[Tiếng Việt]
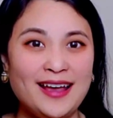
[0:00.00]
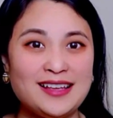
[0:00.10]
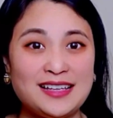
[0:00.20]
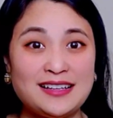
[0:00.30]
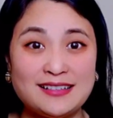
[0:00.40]

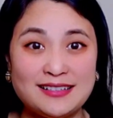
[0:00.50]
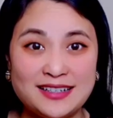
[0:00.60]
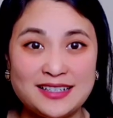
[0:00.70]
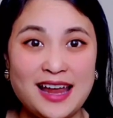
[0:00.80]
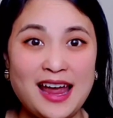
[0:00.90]
sẽ
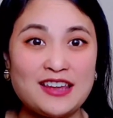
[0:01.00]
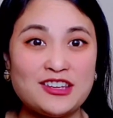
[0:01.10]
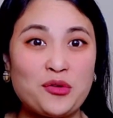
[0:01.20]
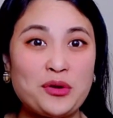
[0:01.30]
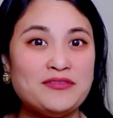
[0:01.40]
gửi ra
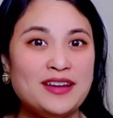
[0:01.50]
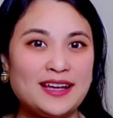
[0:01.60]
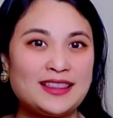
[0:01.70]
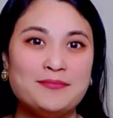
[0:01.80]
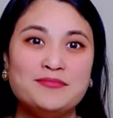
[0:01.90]
cho quý vị
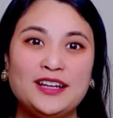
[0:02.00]
cái tấm